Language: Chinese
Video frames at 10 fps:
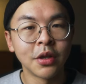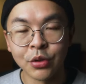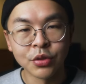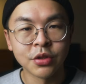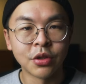
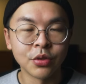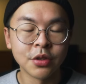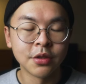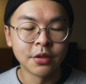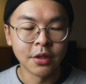很多时候我
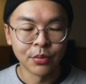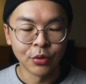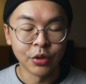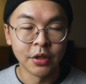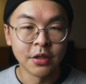是啊，
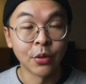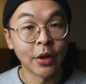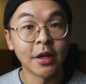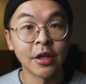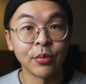可能剪
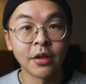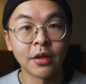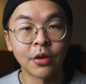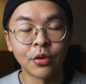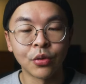完一个影片，
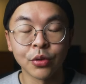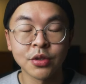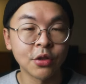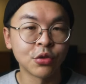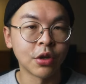然后我都
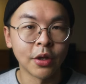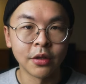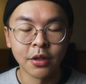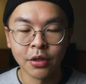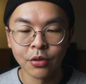上传完
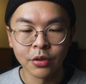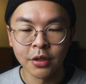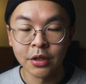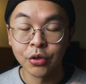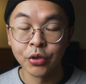了，然后
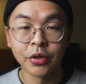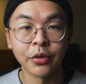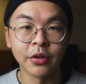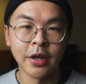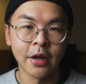可能也都有
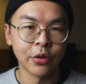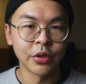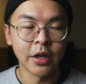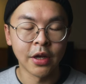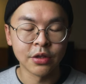人来
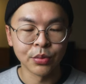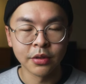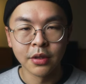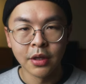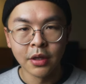留言啊什么
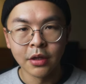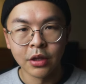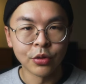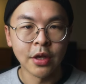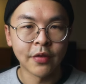的，
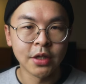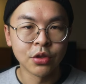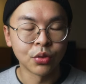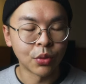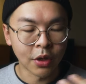然后我才发
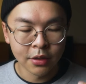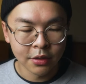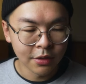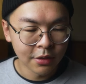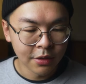现说哇，
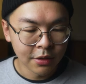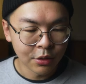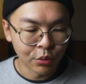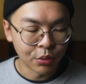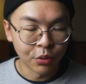
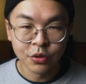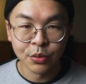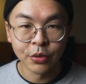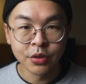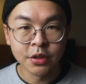我
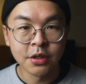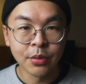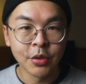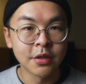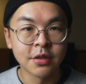什么东西
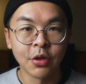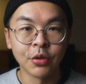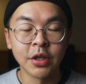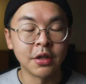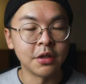这边少
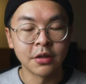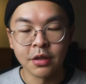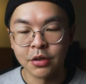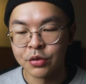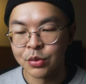了一格，
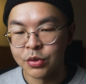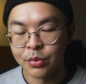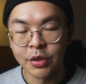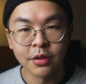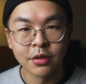然后什么
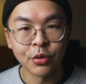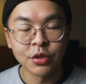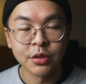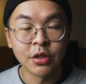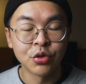这边
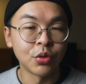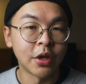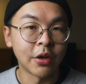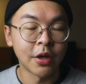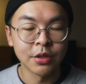东西没做
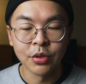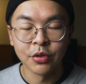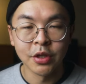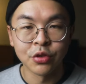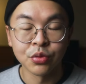好啊，这边
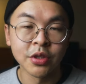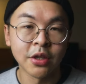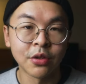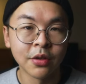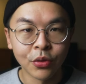有点粗
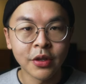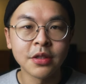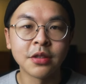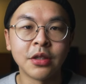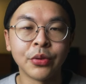糙。我刚
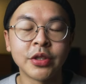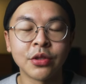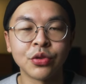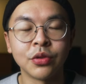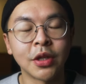开始可能会
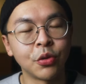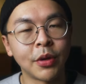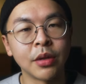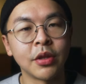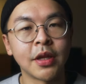想说，那我
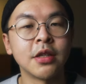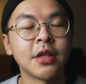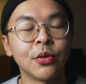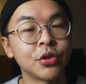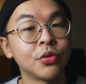把影片拿
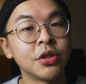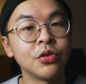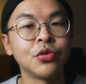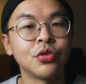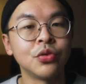下来，我重
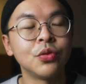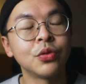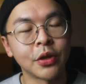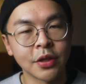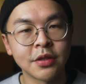新输出，
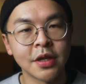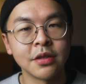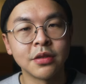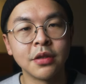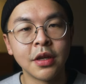然后再上
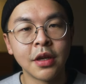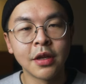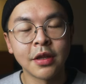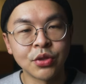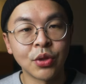一次，
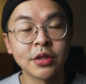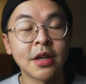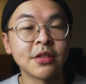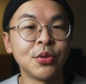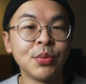那希望这
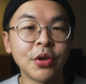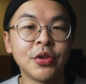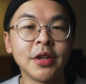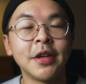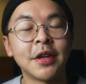样子就没有
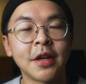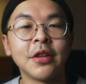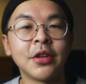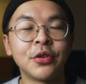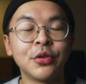人可以
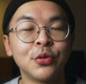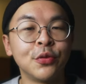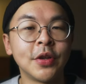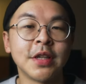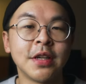看到
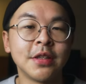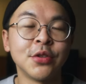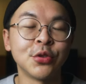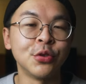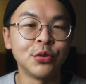我犯下的这
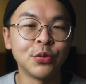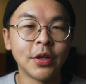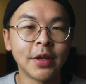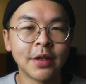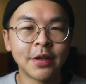个错误。
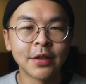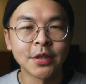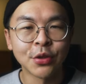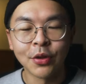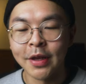
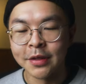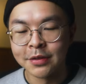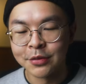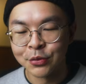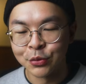但是后来
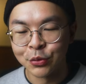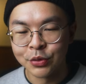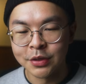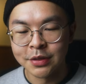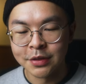呢？
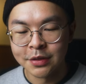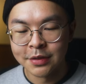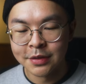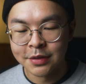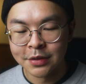我其
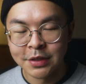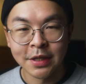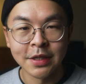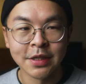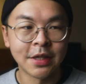实仔细
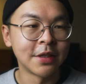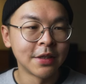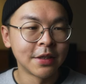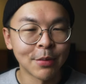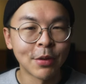想了一下，
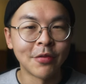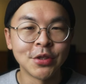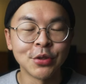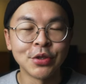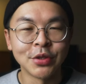应该百分
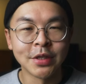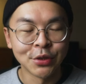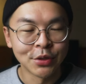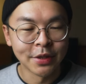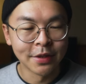之九十九点
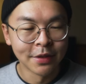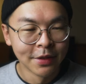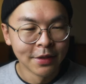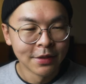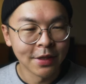九的人
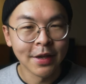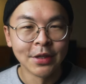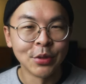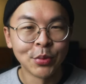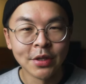在看
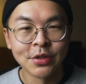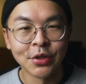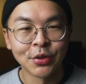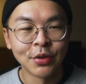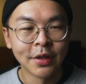你的影片的时
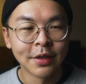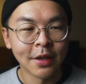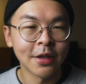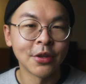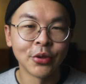候，
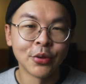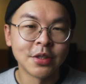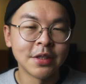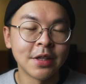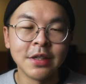他看到的东
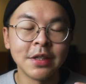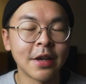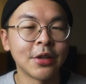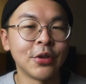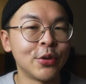西跟你
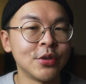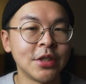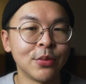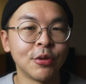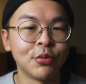看到的东
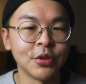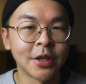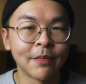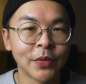西根本就不一样。